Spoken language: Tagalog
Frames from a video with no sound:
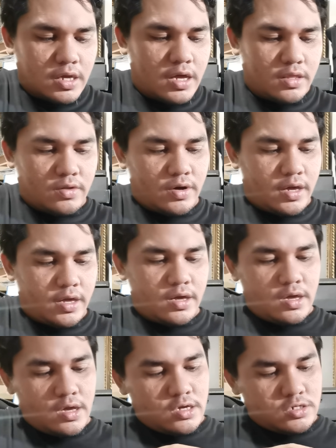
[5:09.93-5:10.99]
Yan, okay.
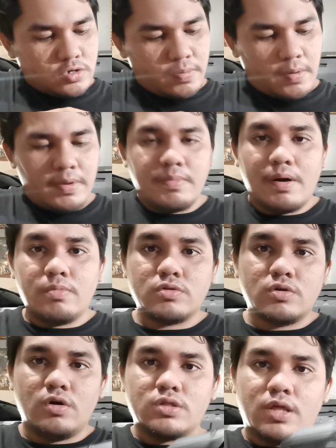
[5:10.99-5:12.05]
So, pag binaba mo
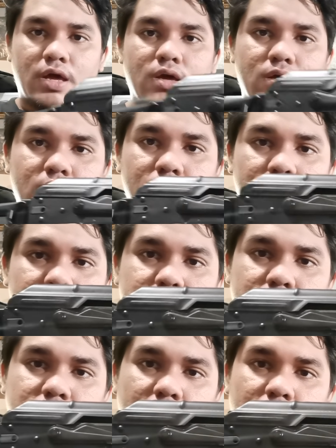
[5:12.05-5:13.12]
ito ng konti,
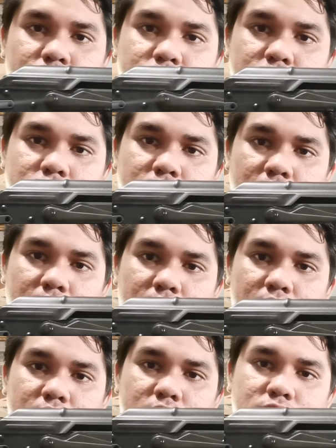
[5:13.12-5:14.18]
sa second position niya,
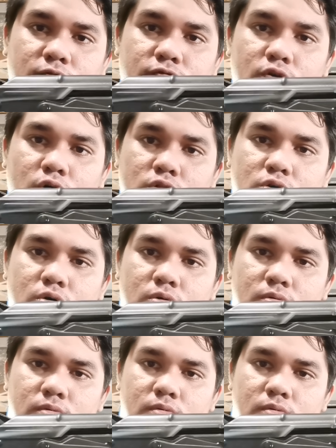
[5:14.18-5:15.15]
so full auto.